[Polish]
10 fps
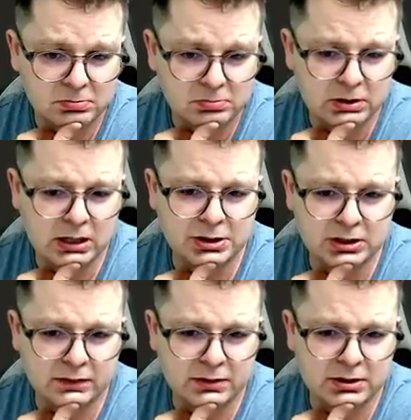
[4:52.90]
Mega
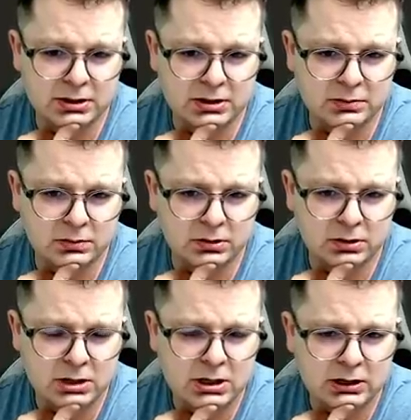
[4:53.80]
ciekawe rzeczy, bo
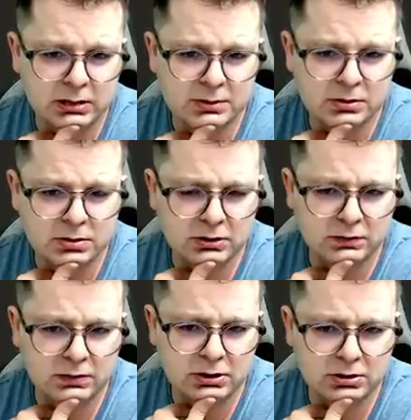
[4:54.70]
tam skoczek
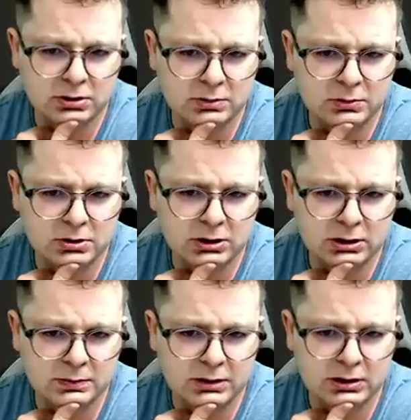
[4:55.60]
wisień nie może
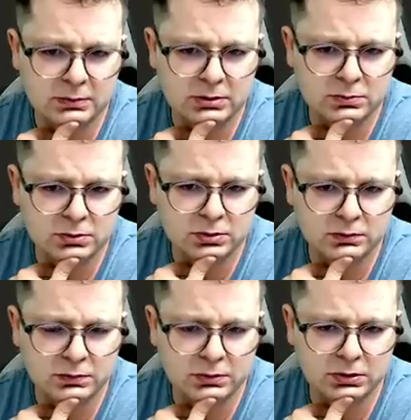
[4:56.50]
hetmanem, będzie musiał
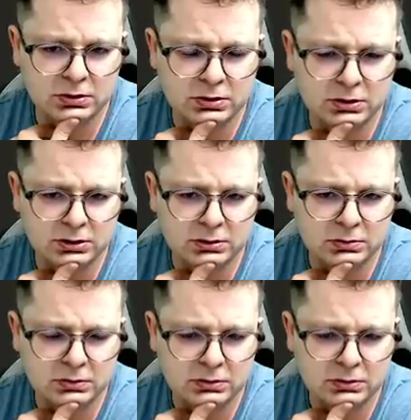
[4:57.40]
wybić tym.